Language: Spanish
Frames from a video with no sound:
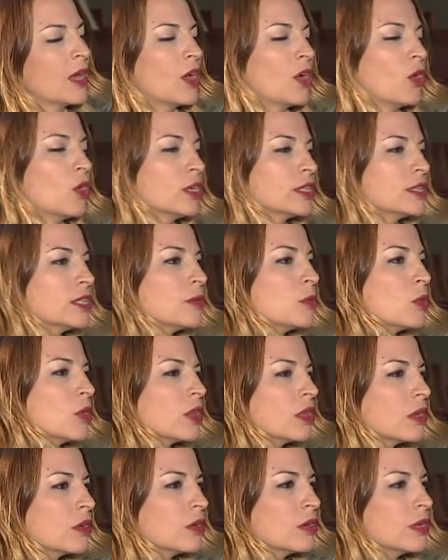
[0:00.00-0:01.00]
¿Objetivo
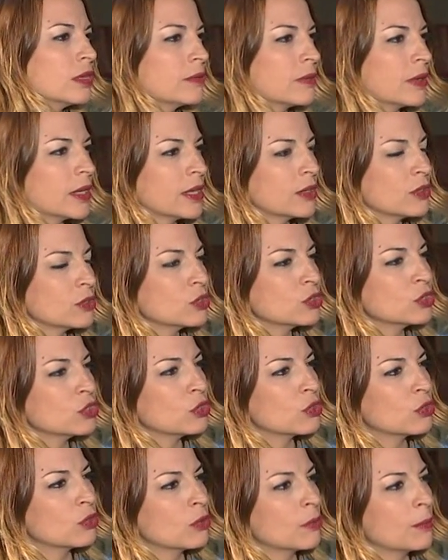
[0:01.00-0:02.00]
de los libreros
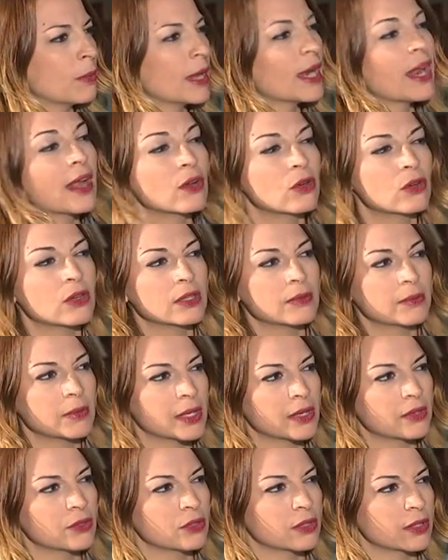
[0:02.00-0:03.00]
o para los
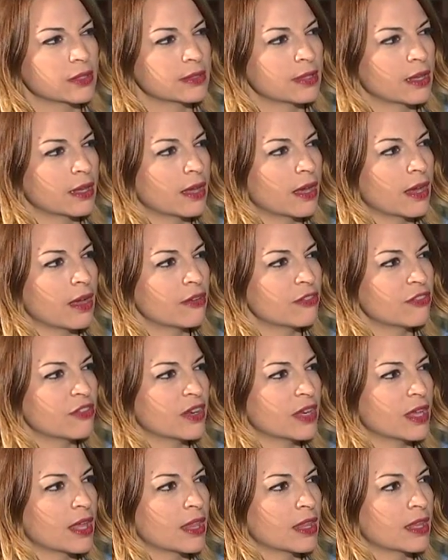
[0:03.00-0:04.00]
libreros de esta
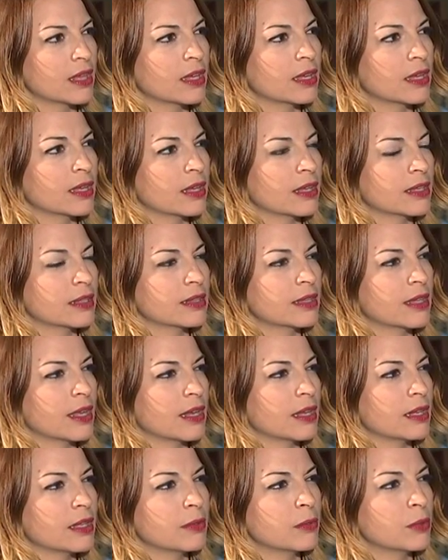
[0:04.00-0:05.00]
feria
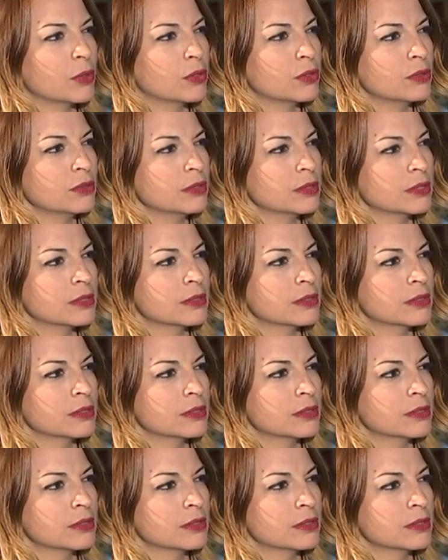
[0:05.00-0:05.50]
del libro?